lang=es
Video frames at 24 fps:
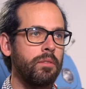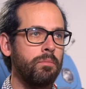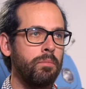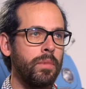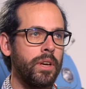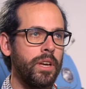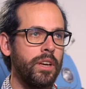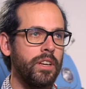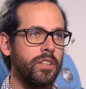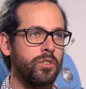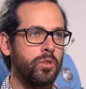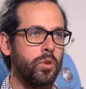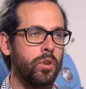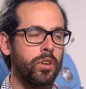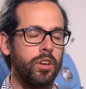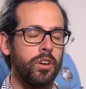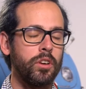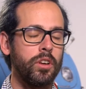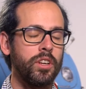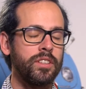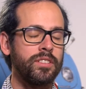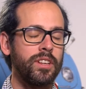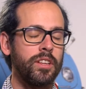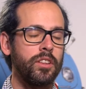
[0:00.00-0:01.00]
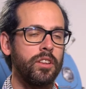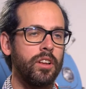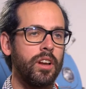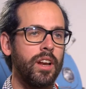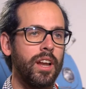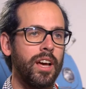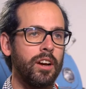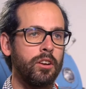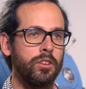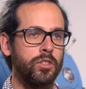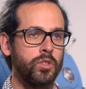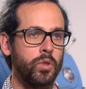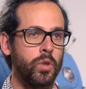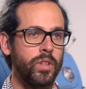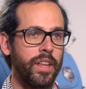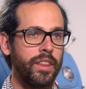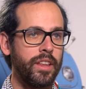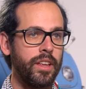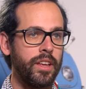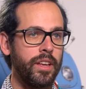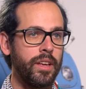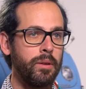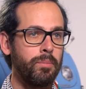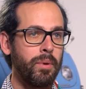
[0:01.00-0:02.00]
me surgió estando en las consultas
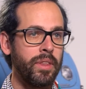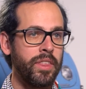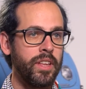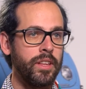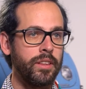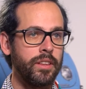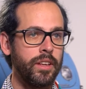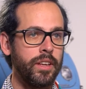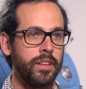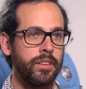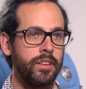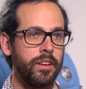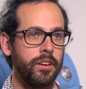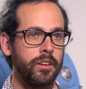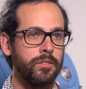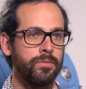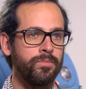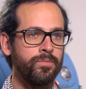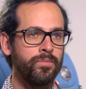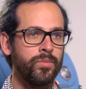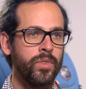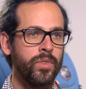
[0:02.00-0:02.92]
de pacientes externos,